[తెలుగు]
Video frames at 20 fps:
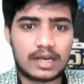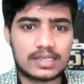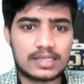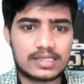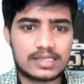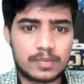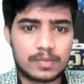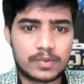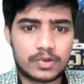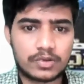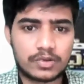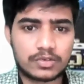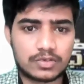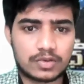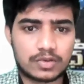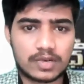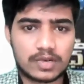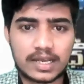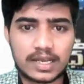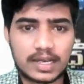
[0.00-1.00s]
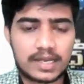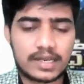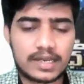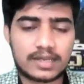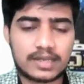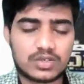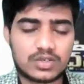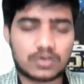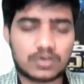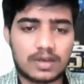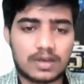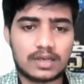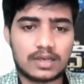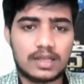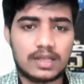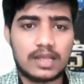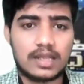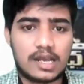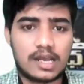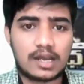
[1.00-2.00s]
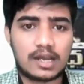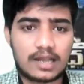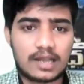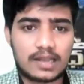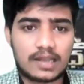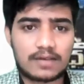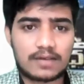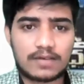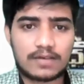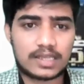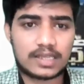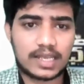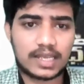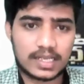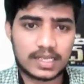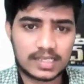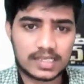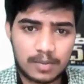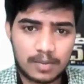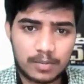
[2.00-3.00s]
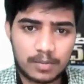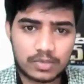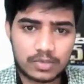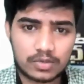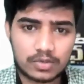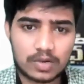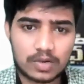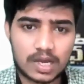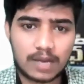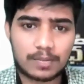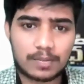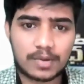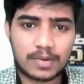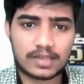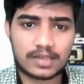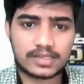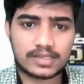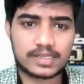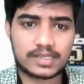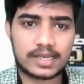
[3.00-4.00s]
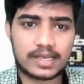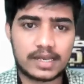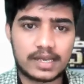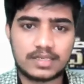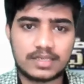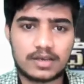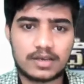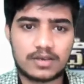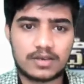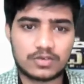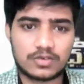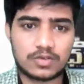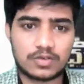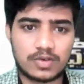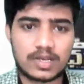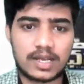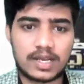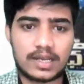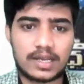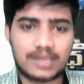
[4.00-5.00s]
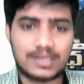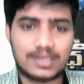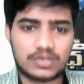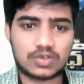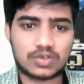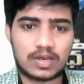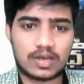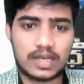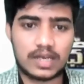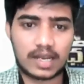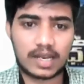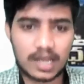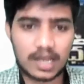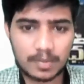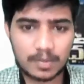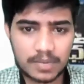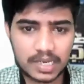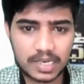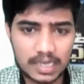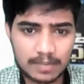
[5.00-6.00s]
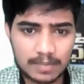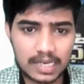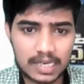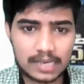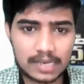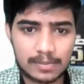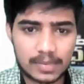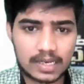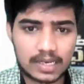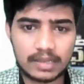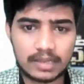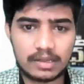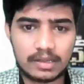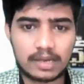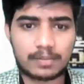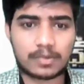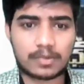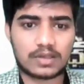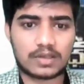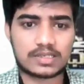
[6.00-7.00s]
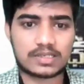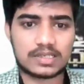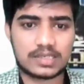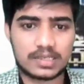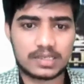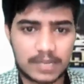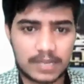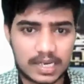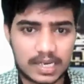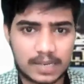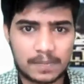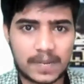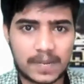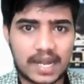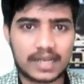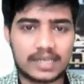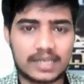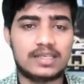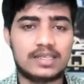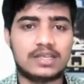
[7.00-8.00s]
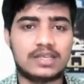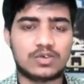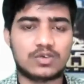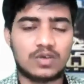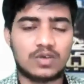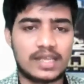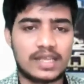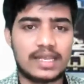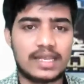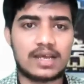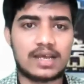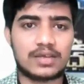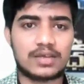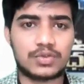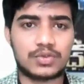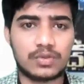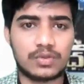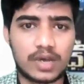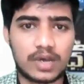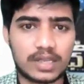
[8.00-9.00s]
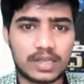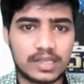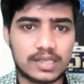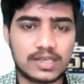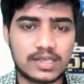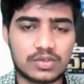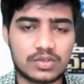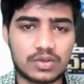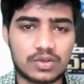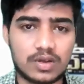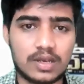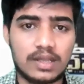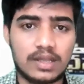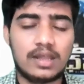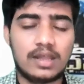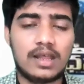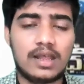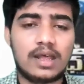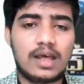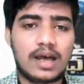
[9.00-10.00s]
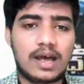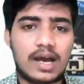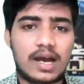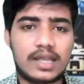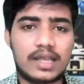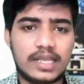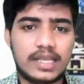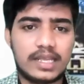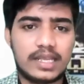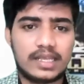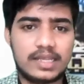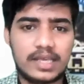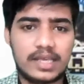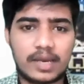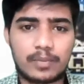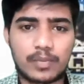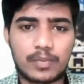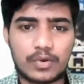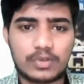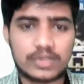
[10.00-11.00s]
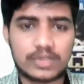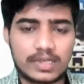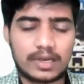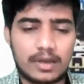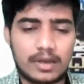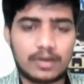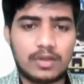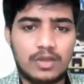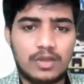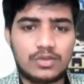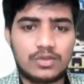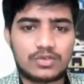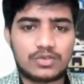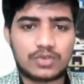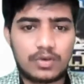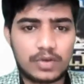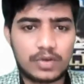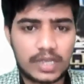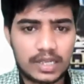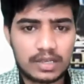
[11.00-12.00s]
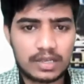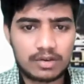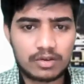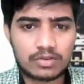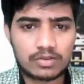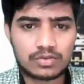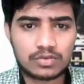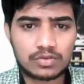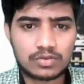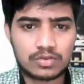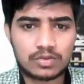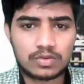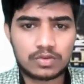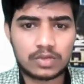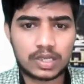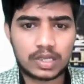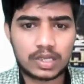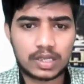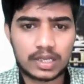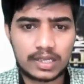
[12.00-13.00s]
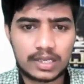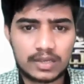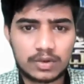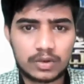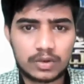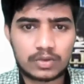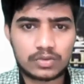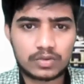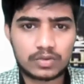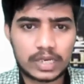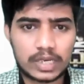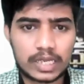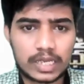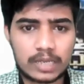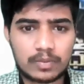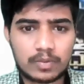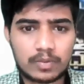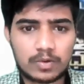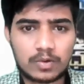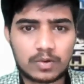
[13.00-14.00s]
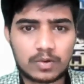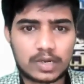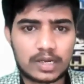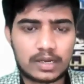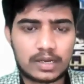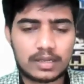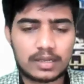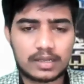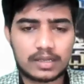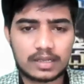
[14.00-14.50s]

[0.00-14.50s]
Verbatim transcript: కాన్సెప్ట్ క్షుణ్ణంగా నేర్చుకోవాలి ఆ తర్వాత ఎగ్జాంపుల్స్ కూడా ఆ ప్రాసెస్ ఎలా చేయాలో క్షుణ్ణంగా నేర్చుకోవాలి రాకపోయినా మళ్ళీ మళ్ళీ ఆ ప్రాసెస్ ని మళ్ళీ ప్రాక్టీస్ చేసుకొని అది ఎలా వస్తుందో అర్థం చేసుకోవాలి అది ఇది అప్రోచ్ అన్నది సో ఈ రోజు ఈ రోజు రేపు ఒక